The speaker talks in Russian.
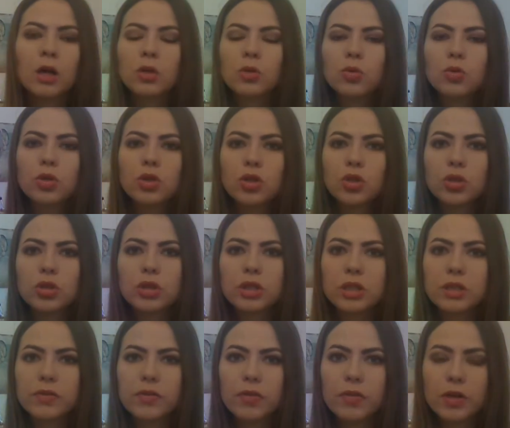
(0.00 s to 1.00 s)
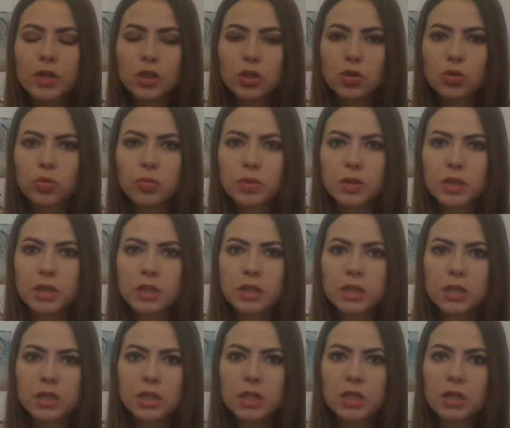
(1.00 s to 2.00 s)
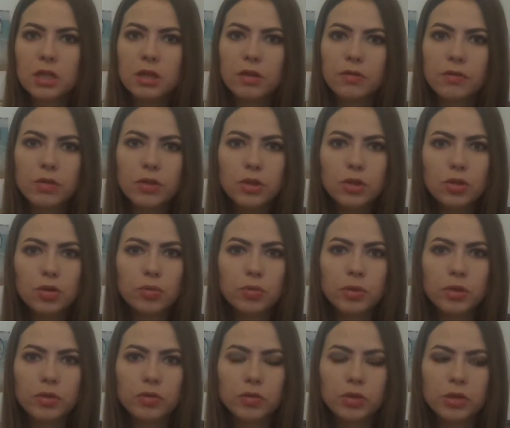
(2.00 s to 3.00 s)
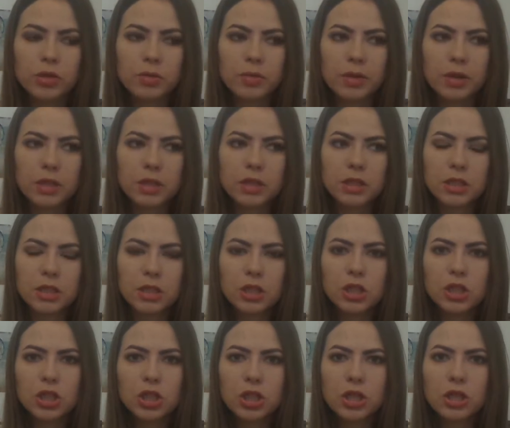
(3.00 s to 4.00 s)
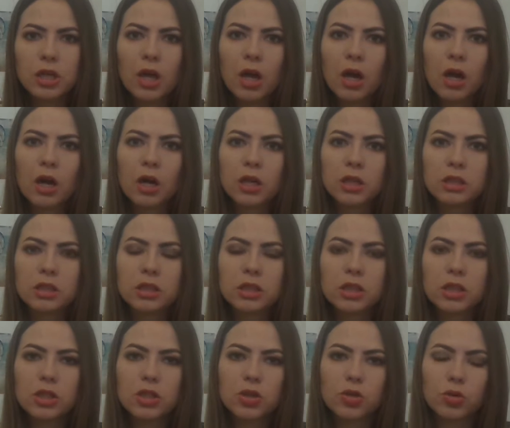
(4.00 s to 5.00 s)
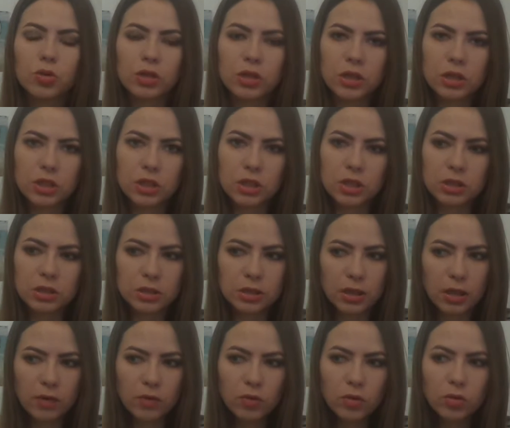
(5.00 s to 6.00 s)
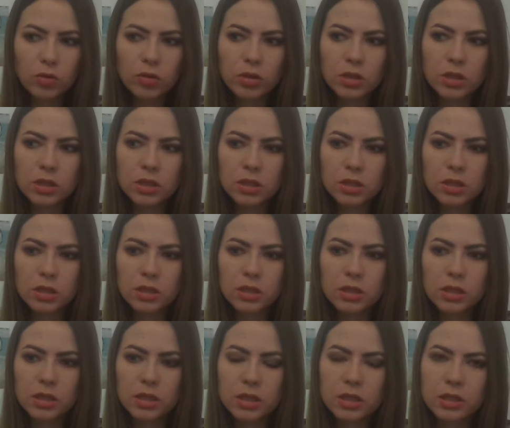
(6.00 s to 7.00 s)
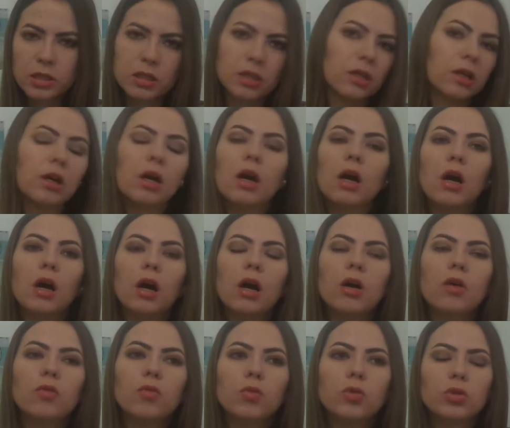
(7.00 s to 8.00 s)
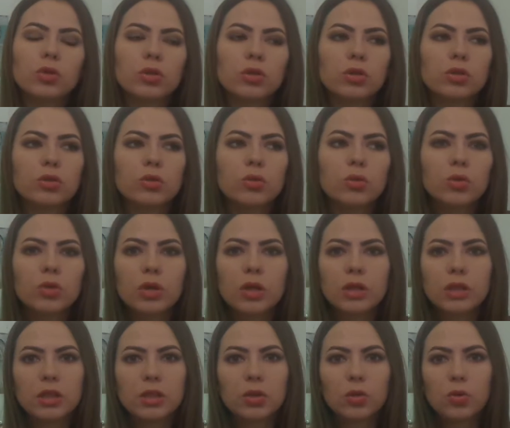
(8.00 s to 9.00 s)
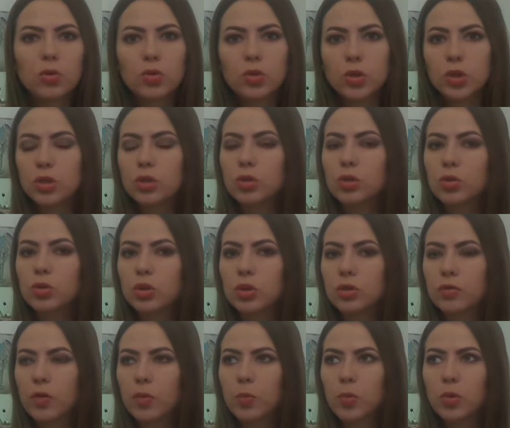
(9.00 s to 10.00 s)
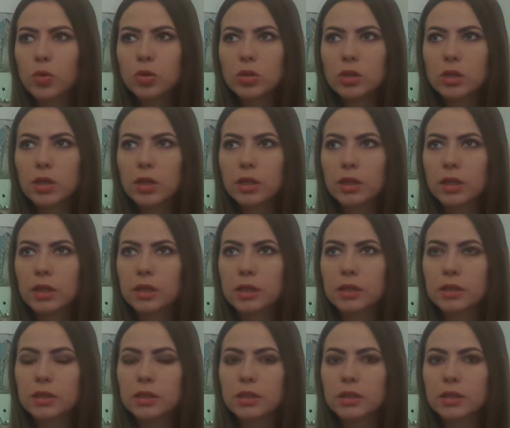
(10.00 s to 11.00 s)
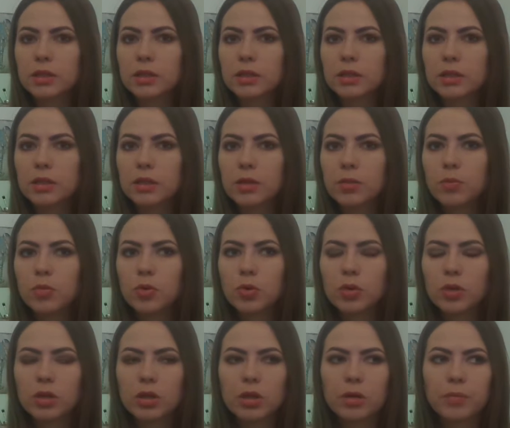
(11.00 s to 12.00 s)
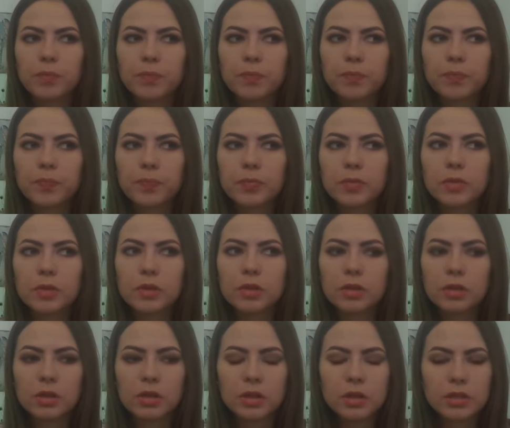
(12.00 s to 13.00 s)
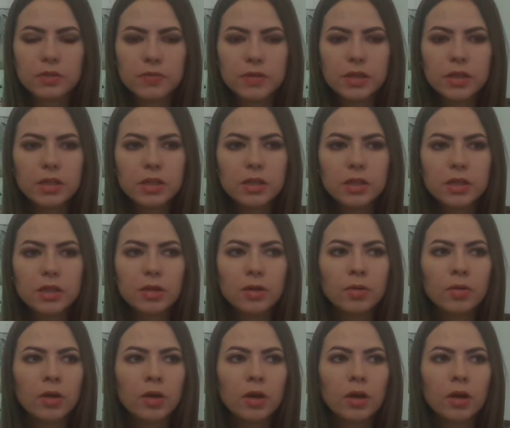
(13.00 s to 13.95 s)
Ну, насчет развивашек у меня есть отдельное видео. Мы его снимали с Иришкой. Ссылочку я также оставлю, если интересно. Вот, но ну, это такой очень сложный вопрос для нас э, с ребенком, э, развитие,